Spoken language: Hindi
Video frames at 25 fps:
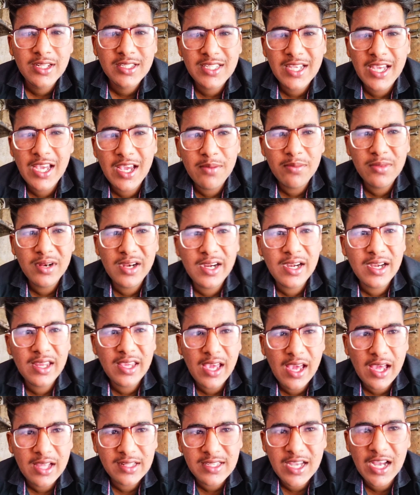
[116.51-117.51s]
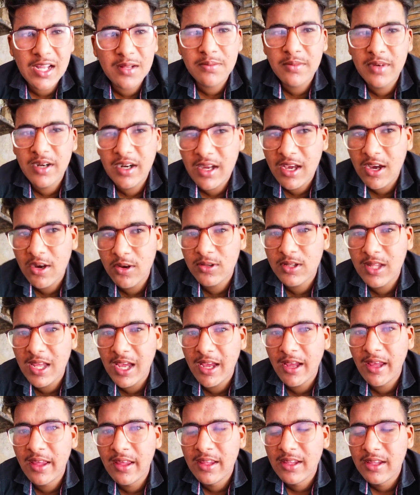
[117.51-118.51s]
छः मिनट या सात मिनट का होता
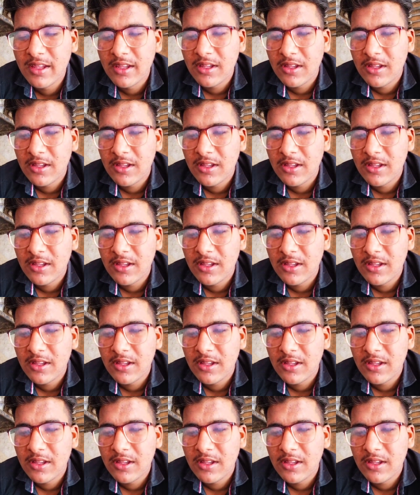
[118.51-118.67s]
है